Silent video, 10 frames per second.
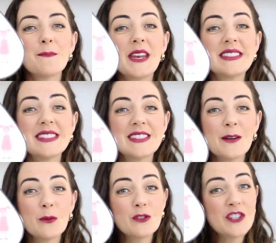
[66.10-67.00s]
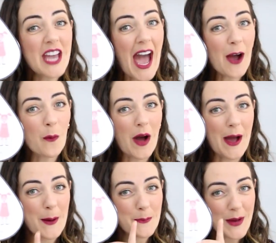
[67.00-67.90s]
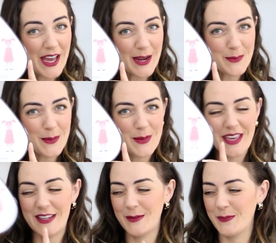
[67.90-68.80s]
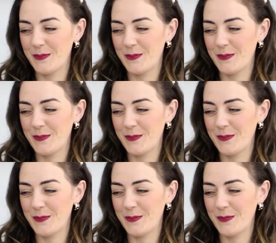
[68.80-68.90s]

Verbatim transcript: Precisamos de água para beber